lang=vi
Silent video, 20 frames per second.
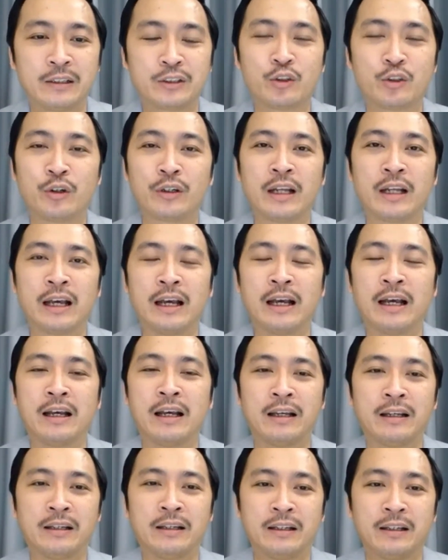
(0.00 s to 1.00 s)
Rồi
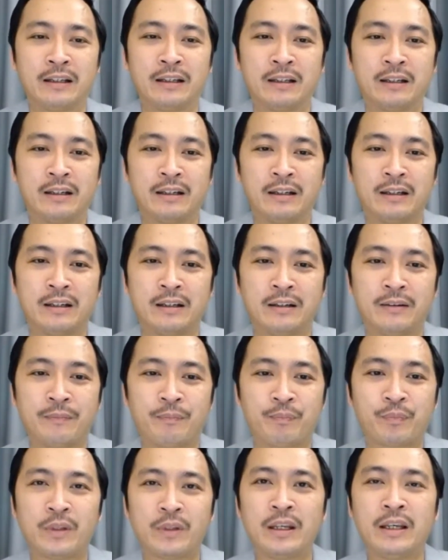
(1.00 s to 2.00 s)
là
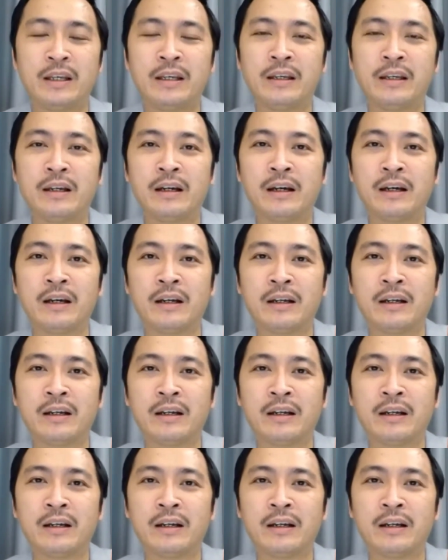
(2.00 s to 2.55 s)
đi